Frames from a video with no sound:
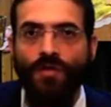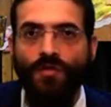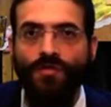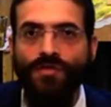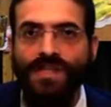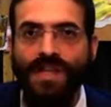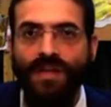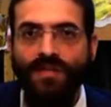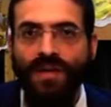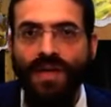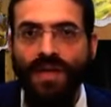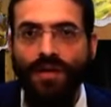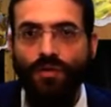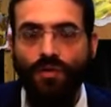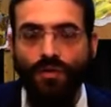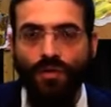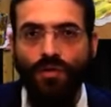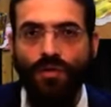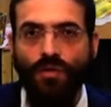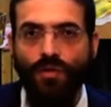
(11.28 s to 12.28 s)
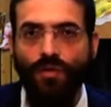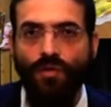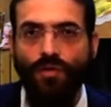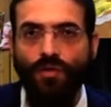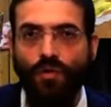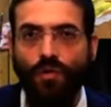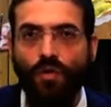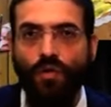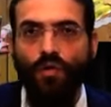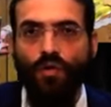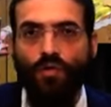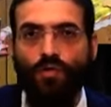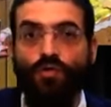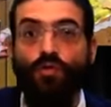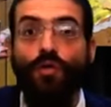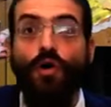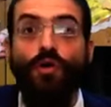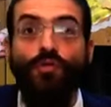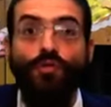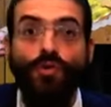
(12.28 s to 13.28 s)
Vous savez que
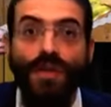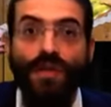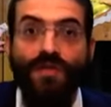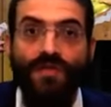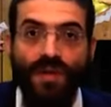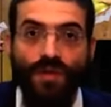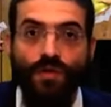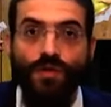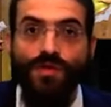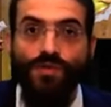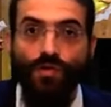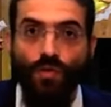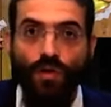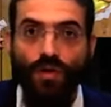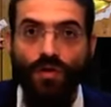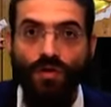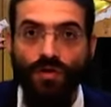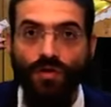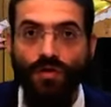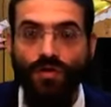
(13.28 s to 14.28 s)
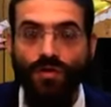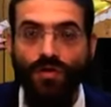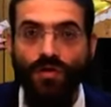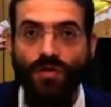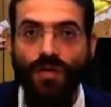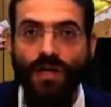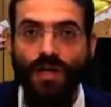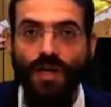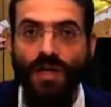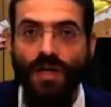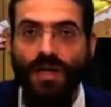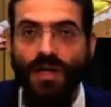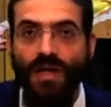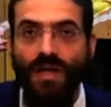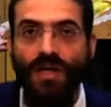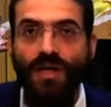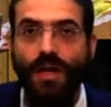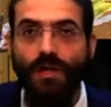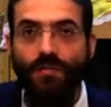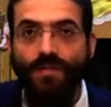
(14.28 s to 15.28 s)
durant toute la fête de Sukkot,
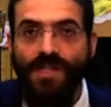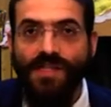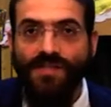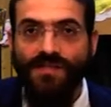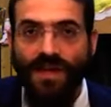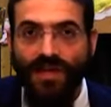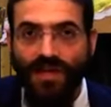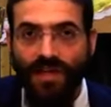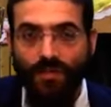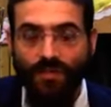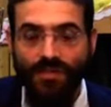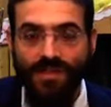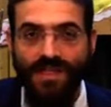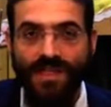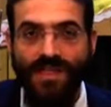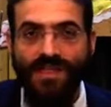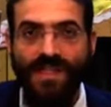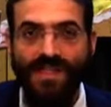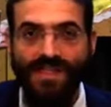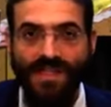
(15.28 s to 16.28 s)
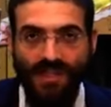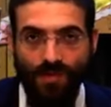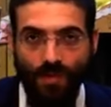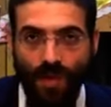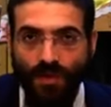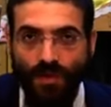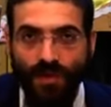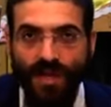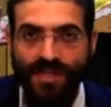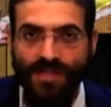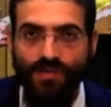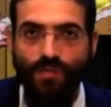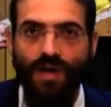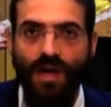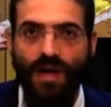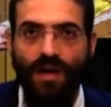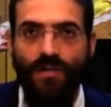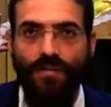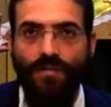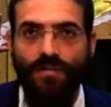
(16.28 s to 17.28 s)
il y a une mitzvah qui consiste à s'asseoir dans la
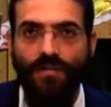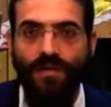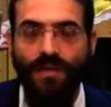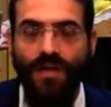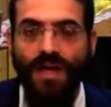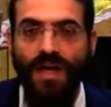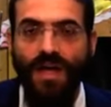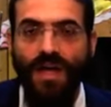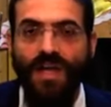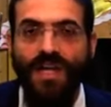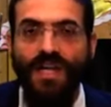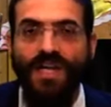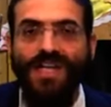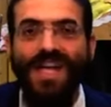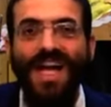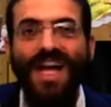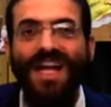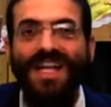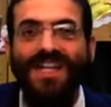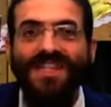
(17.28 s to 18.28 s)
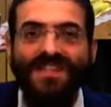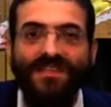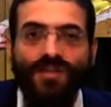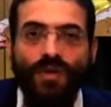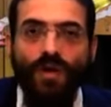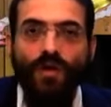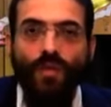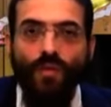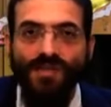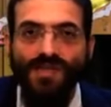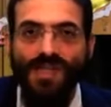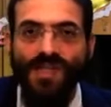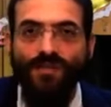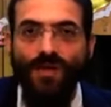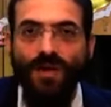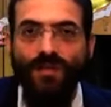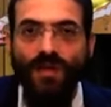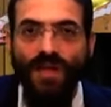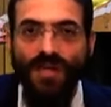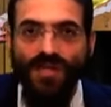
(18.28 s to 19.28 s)
souka. Chaque instant où on
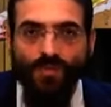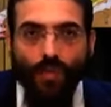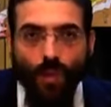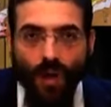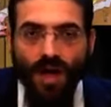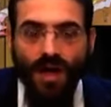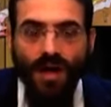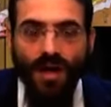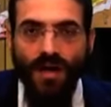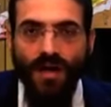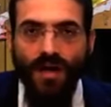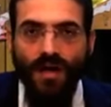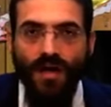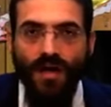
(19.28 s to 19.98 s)
s'assoit dans la souka,